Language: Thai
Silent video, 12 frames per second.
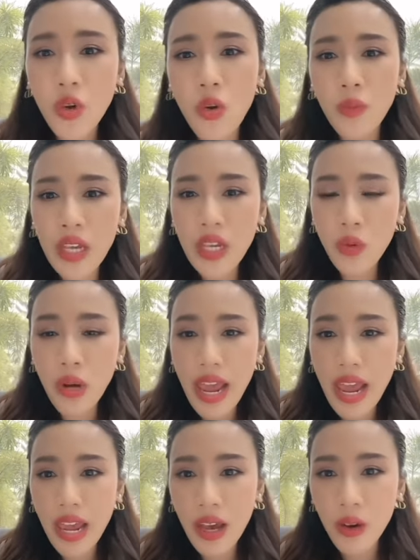สงบดีอยู่
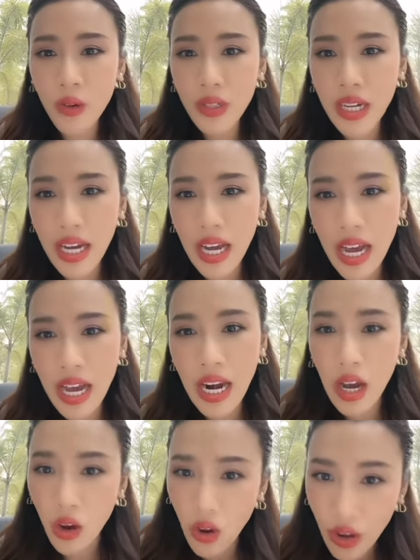แล้วนะคะ
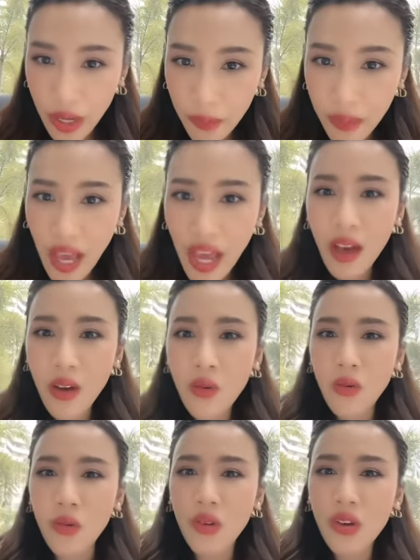ละครน้ำเน่า